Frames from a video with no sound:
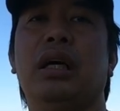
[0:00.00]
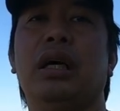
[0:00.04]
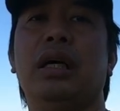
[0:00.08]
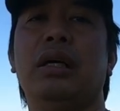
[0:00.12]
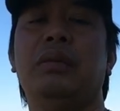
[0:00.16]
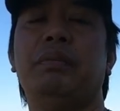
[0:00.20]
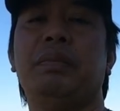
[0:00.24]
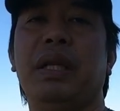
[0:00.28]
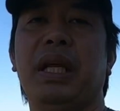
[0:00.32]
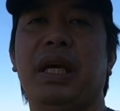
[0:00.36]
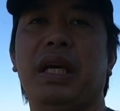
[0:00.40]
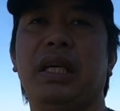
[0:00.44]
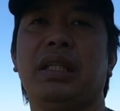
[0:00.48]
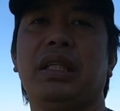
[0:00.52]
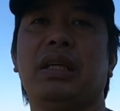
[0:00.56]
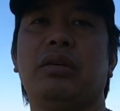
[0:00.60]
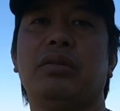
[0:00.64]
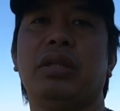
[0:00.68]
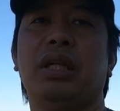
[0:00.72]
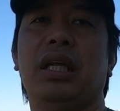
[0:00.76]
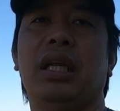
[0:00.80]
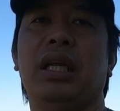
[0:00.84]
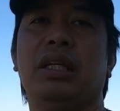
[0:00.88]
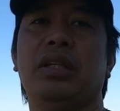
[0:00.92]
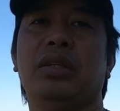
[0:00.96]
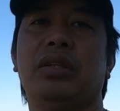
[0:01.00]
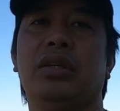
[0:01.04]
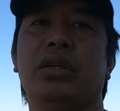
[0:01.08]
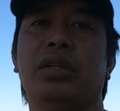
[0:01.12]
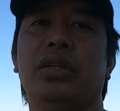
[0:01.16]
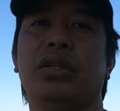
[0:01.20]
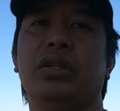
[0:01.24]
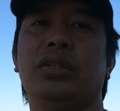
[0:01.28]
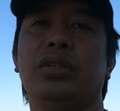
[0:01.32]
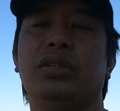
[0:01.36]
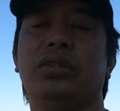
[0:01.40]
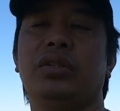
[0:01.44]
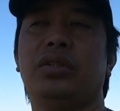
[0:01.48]
ipinakita ko na lang
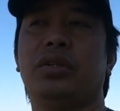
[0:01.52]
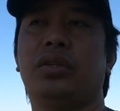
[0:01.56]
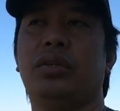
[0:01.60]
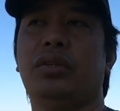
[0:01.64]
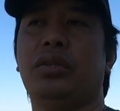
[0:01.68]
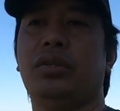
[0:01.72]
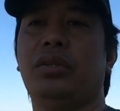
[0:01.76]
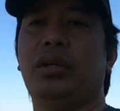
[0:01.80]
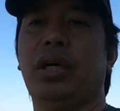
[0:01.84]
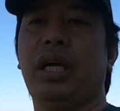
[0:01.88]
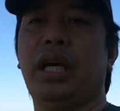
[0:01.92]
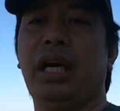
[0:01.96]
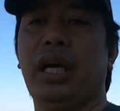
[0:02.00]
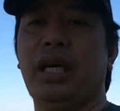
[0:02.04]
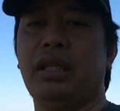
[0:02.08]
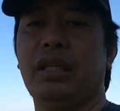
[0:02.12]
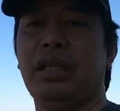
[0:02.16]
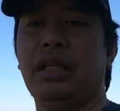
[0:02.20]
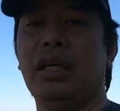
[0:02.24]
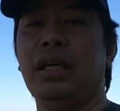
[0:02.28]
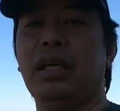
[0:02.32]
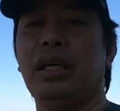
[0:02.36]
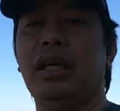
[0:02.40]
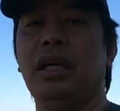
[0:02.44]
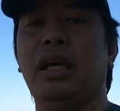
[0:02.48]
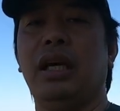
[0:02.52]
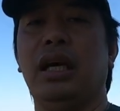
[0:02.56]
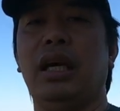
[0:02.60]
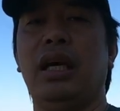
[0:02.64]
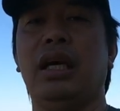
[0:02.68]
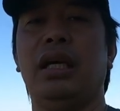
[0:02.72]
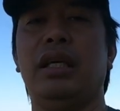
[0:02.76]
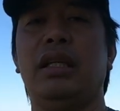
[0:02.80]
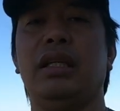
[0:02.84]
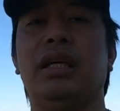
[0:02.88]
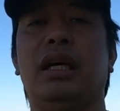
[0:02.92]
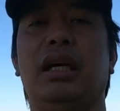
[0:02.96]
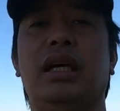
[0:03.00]
doon so ayan
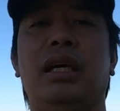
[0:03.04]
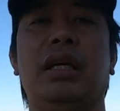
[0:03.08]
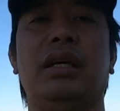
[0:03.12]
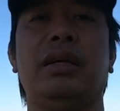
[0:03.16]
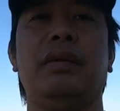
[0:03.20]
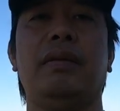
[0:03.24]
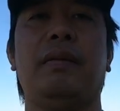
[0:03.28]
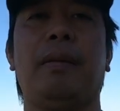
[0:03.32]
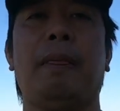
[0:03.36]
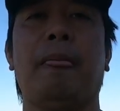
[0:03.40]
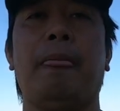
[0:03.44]
and uh,